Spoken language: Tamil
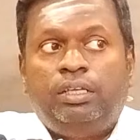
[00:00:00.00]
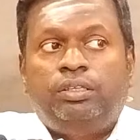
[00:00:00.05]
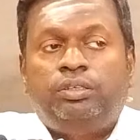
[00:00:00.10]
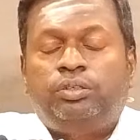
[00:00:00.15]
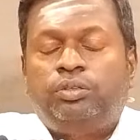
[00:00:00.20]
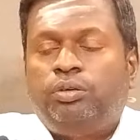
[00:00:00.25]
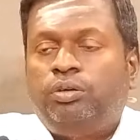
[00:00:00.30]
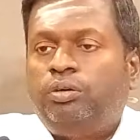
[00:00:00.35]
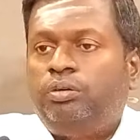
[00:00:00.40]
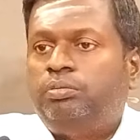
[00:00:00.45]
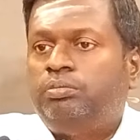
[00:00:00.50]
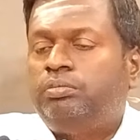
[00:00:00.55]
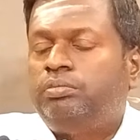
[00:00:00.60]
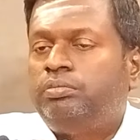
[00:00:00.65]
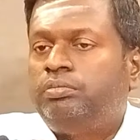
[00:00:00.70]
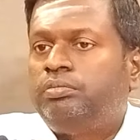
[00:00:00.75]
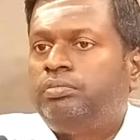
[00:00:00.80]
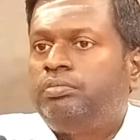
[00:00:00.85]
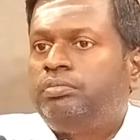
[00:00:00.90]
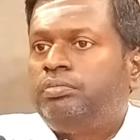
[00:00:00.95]
கெடுத்தோம்
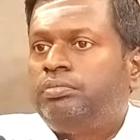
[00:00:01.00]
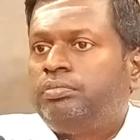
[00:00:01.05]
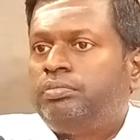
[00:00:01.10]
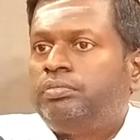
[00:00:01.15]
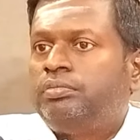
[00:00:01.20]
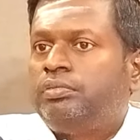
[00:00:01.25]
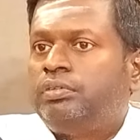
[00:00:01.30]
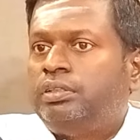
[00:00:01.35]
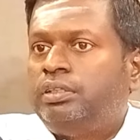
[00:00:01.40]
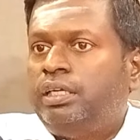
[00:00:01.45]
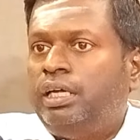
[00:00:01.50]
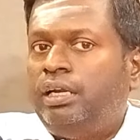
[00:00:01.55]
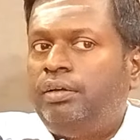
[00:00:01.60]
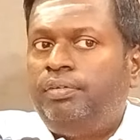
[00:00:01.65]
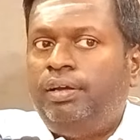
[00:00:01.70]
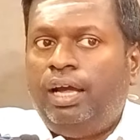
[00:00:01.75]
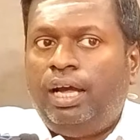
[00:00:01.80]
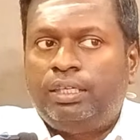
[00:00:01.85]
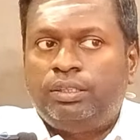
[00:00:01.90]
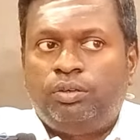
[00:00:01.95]

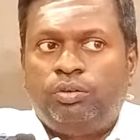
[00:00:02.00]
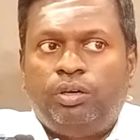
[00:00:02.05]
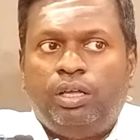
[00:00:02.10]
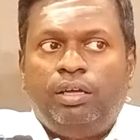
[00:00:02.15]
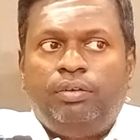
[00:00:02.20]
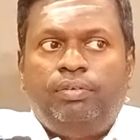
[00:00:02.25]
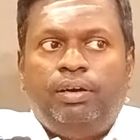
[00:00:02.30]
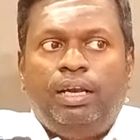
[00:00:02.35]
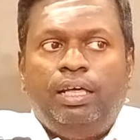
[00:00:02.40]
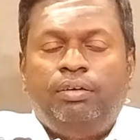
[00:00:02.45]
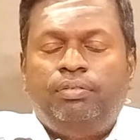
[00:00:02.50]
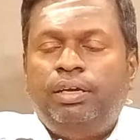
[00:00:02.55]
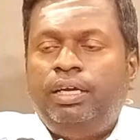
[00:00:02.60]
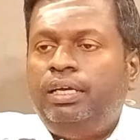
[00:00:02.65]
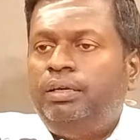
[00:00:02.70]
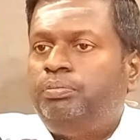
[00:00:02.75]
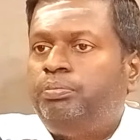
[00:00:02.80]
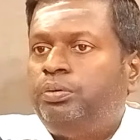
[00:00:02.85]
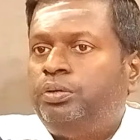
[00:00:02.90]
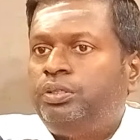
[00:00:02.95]
எனவே அதனுடைய
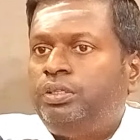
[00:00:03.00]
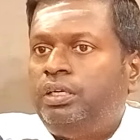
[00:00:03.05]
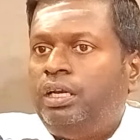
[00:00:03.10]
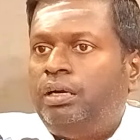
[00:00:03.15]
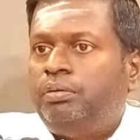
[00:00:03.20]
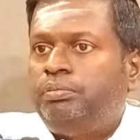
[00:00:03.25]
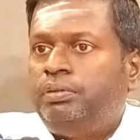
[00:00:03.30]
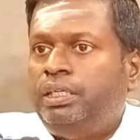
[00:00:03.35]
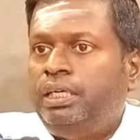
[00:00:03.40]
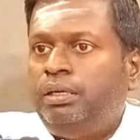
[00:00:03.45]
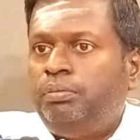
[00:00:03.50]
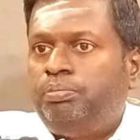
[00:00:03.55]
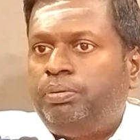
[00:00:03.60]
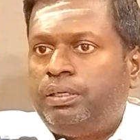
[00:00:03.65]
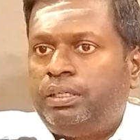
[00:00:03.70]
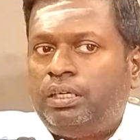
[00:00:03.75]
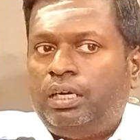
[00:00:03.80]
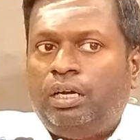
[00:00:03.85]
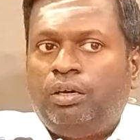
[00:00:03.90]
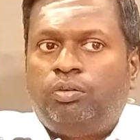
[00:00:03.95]
விளைவை இப்போது நாம்
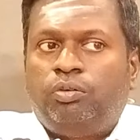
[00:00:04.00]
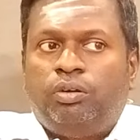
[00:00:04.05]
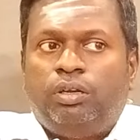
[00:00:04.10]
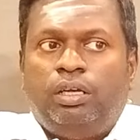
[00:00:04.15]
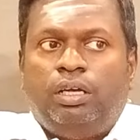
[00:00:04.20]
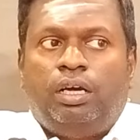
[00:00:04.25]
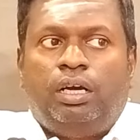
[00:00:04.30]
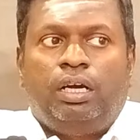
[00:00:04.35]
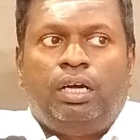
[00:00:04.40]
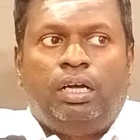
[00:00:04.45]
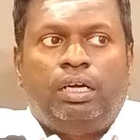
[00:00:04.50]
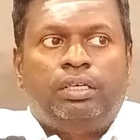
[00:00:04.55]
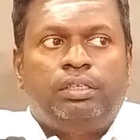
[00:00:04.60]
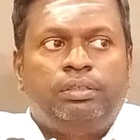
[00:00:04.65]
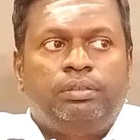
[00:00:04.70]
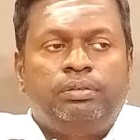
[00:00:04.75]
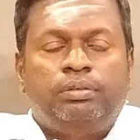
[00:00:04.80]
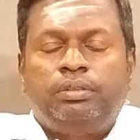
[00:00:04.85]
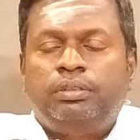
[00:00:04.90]
நீர் பற்றாக்குறையாக